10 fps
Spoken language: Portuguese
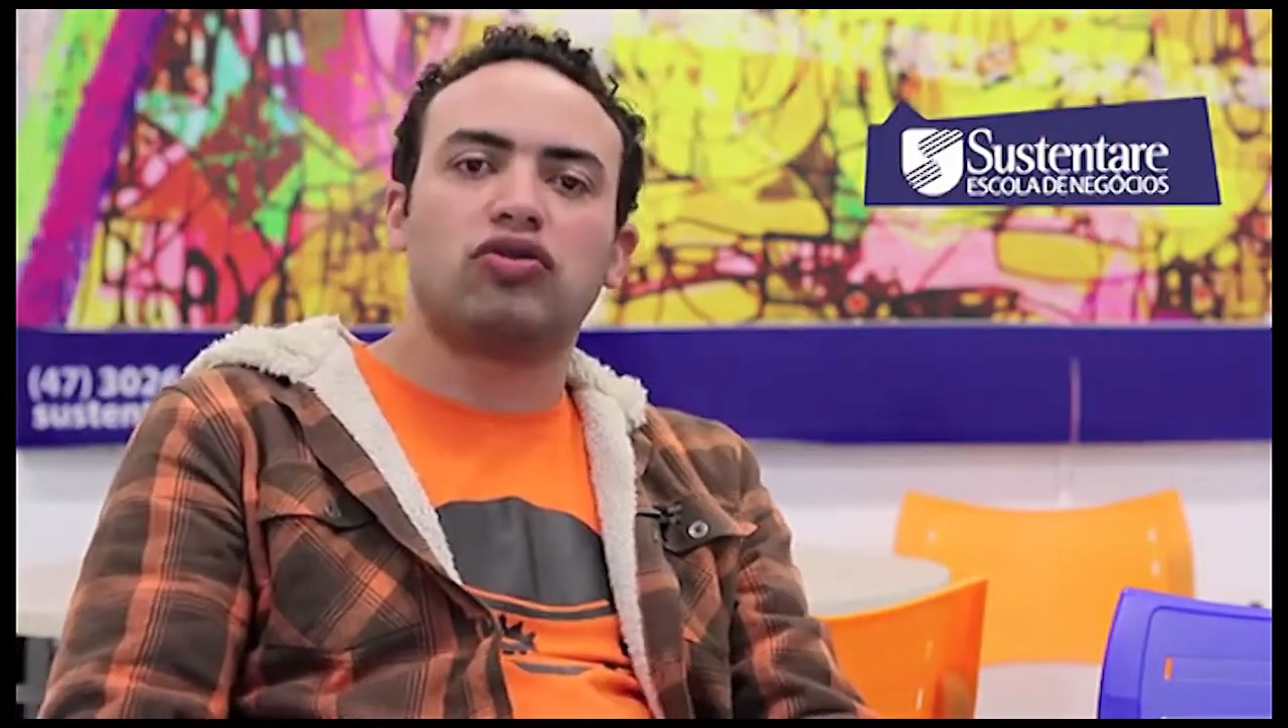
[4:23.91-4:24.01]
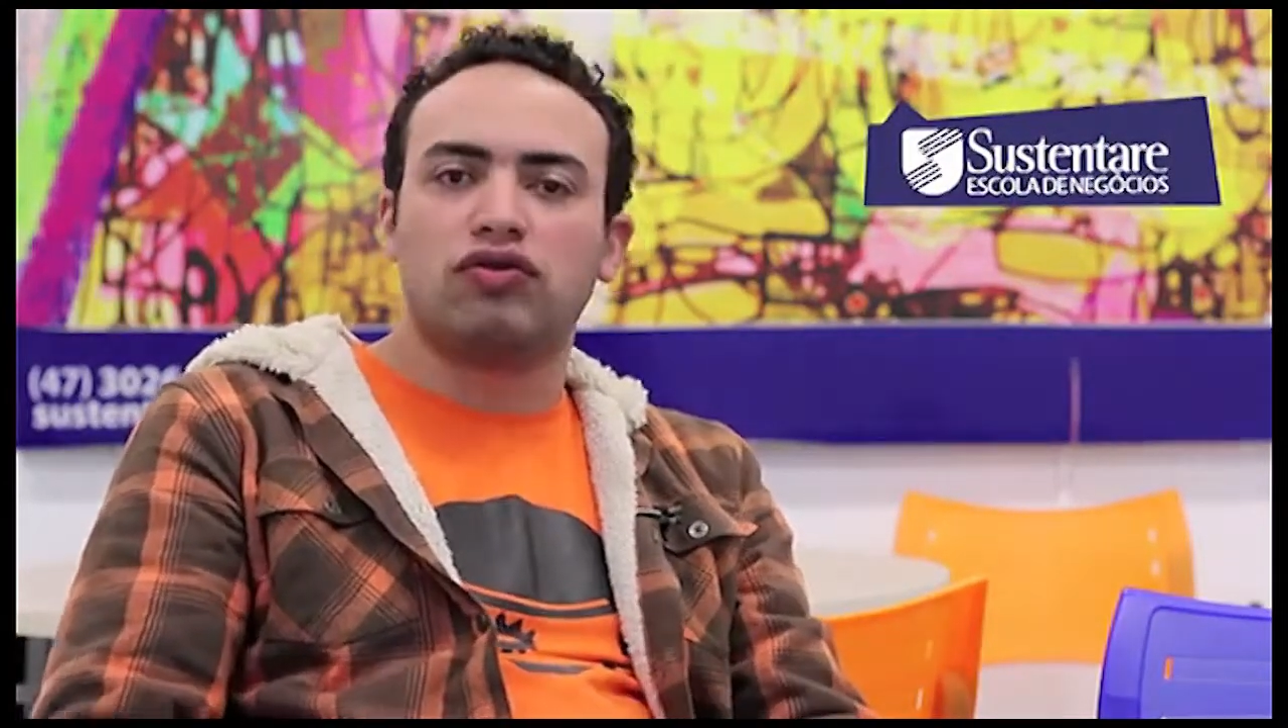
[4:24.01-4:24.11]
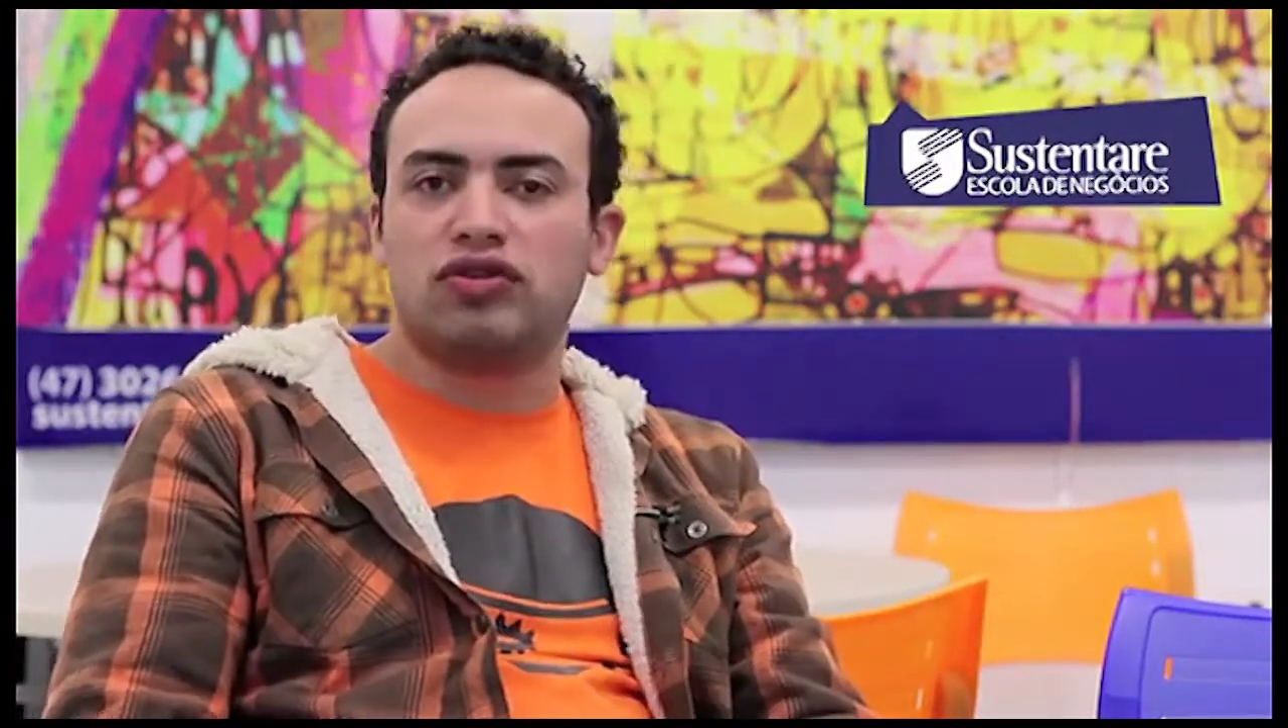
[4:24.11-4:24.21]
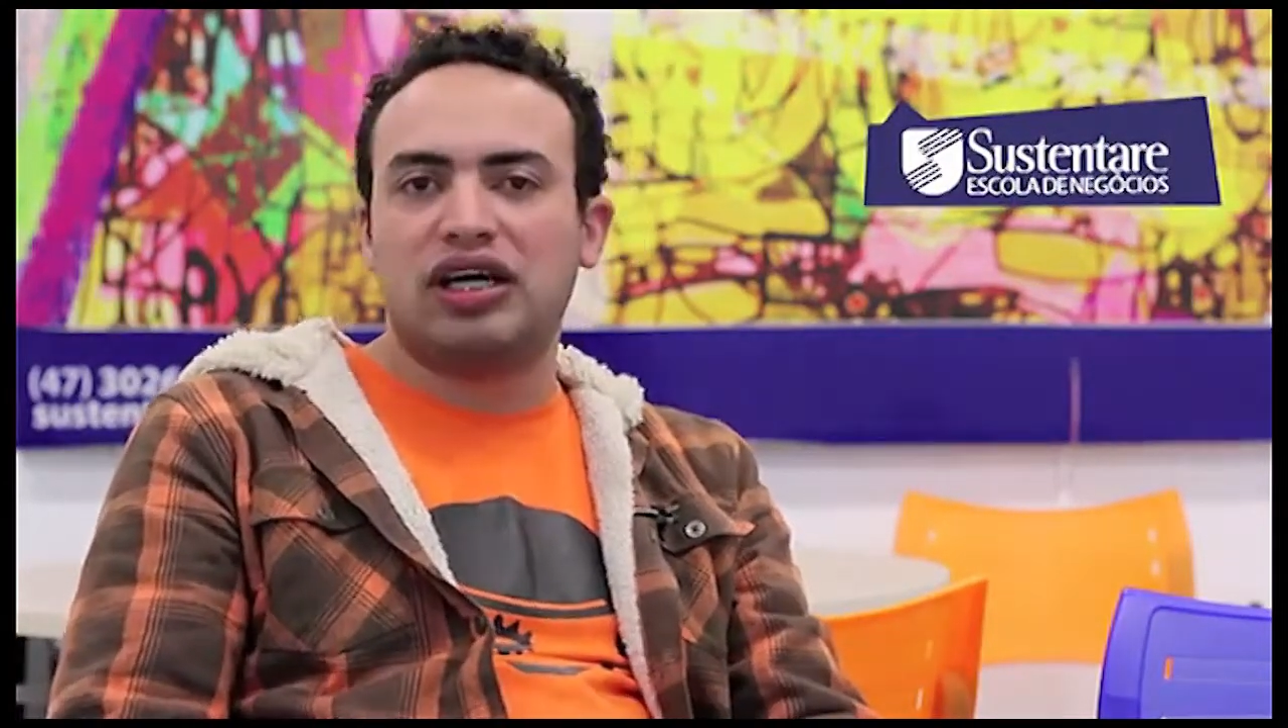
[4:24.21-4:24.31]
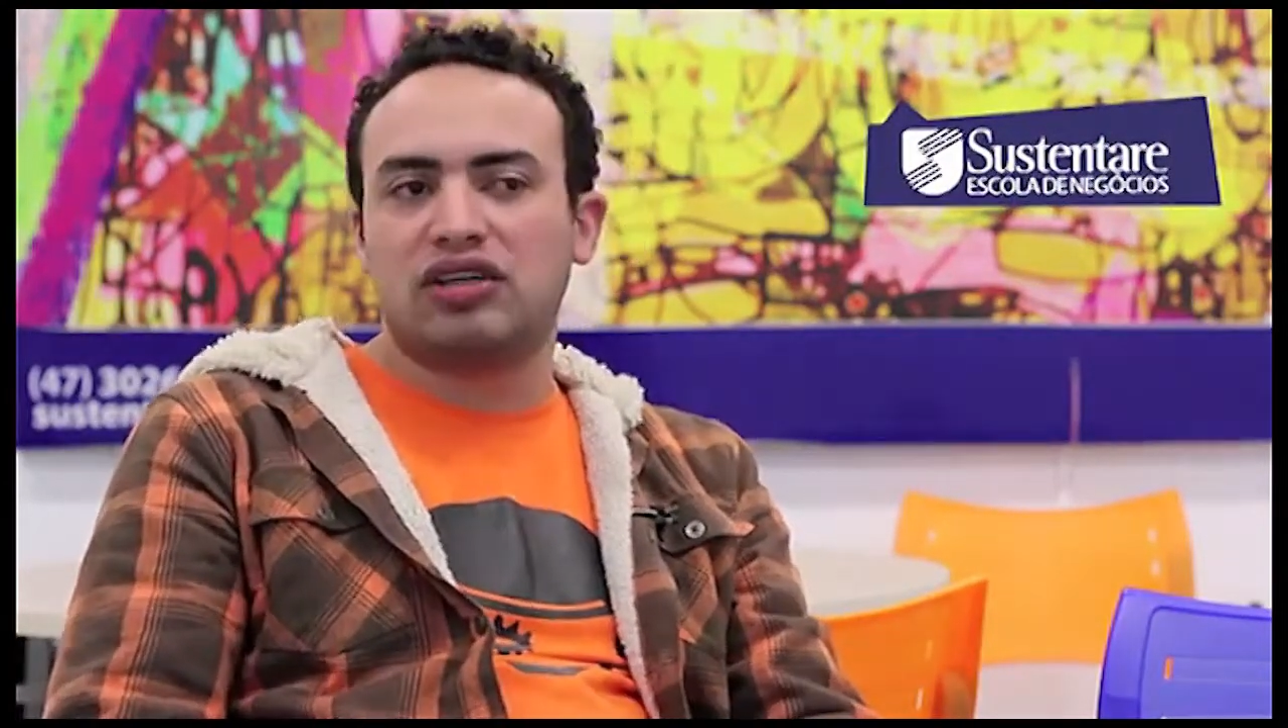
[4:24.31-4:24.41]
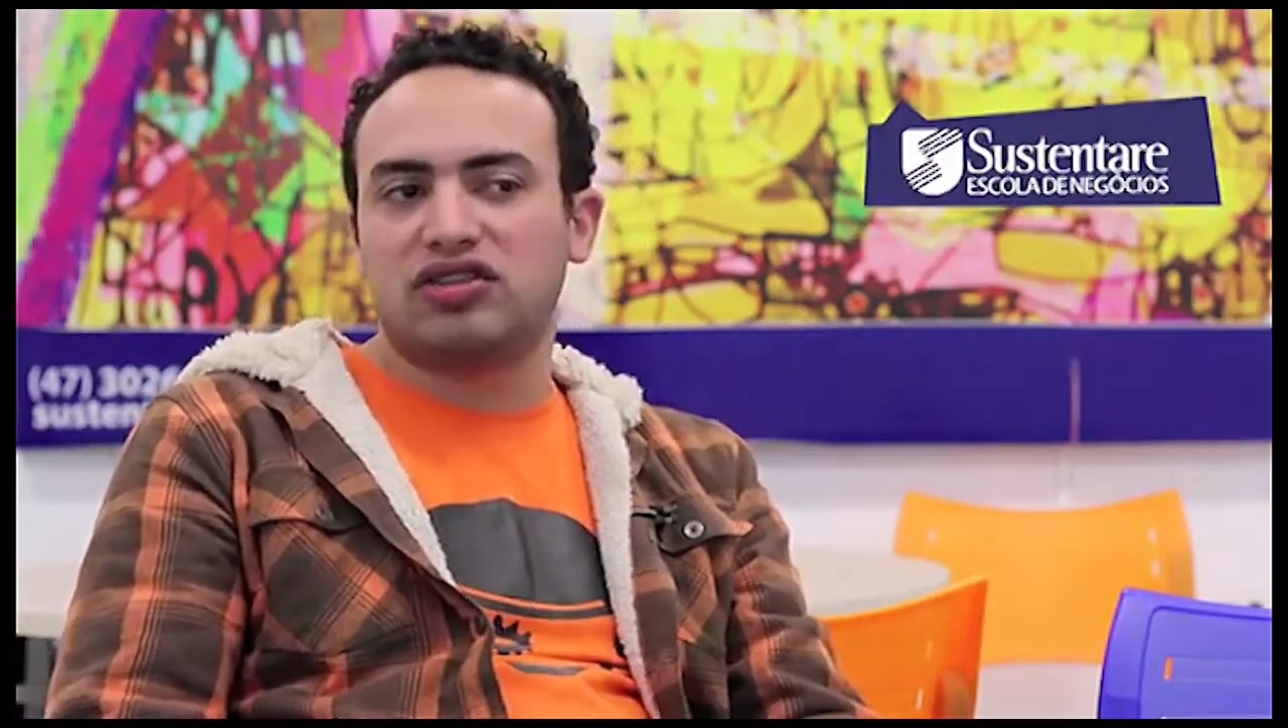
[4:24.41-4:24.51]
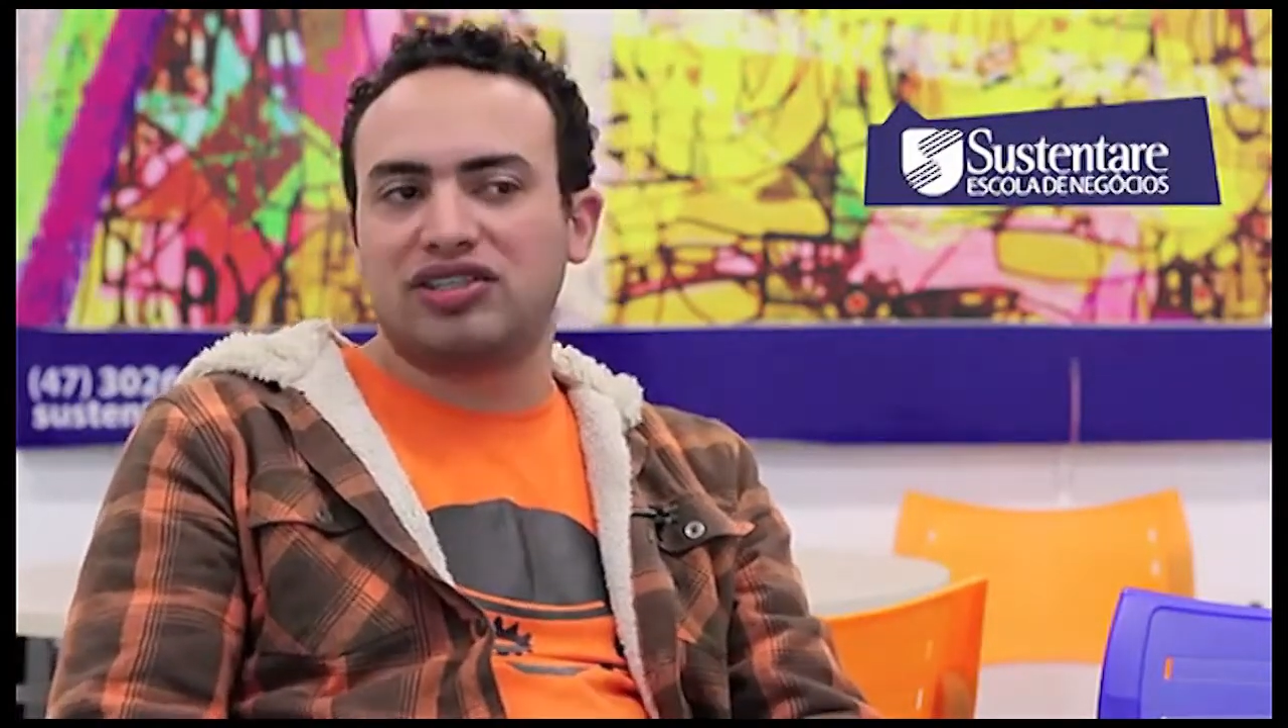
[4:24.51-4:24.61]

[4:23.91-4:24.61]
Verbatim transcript: convidados